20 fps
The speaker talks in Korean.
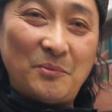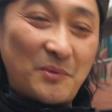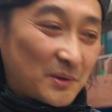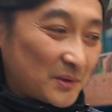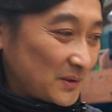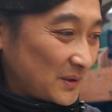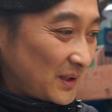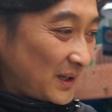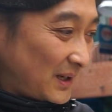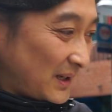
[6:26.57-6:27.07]

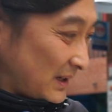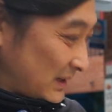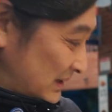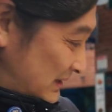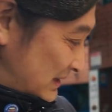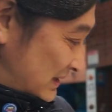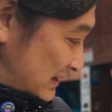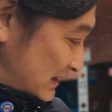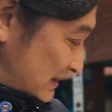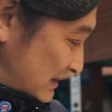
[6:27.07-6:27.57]
먹는데
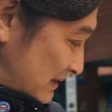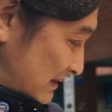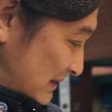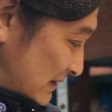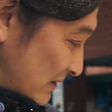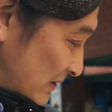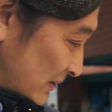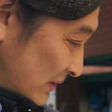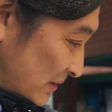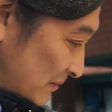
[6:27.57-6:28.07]

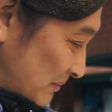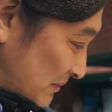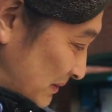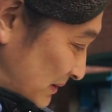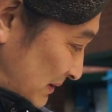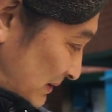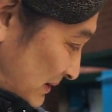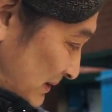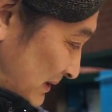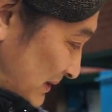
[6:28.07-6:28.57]
여기는 뭐